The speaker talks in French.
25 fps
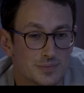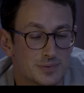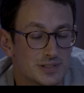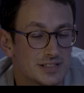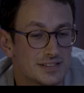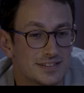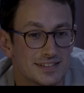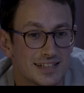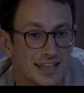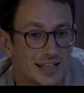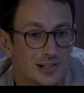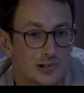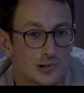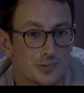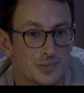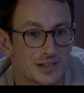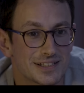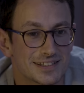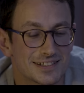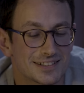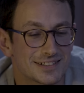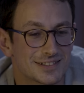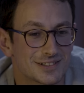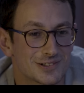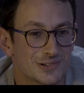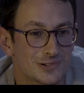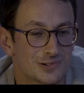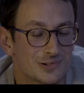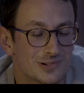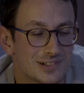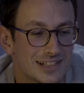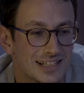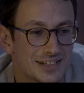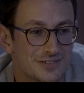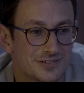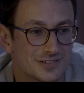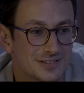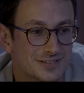tes petites cernes le matin quand tu
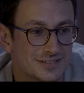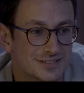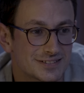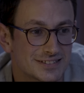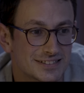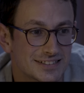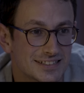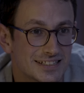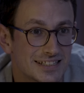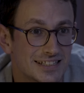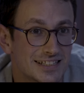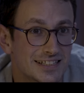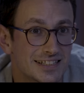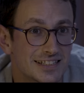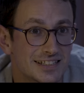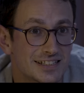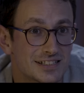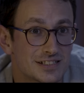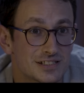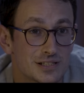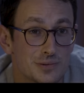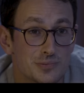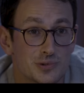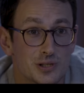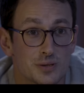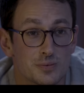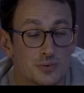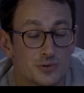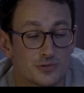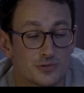te lèves. J'aime ta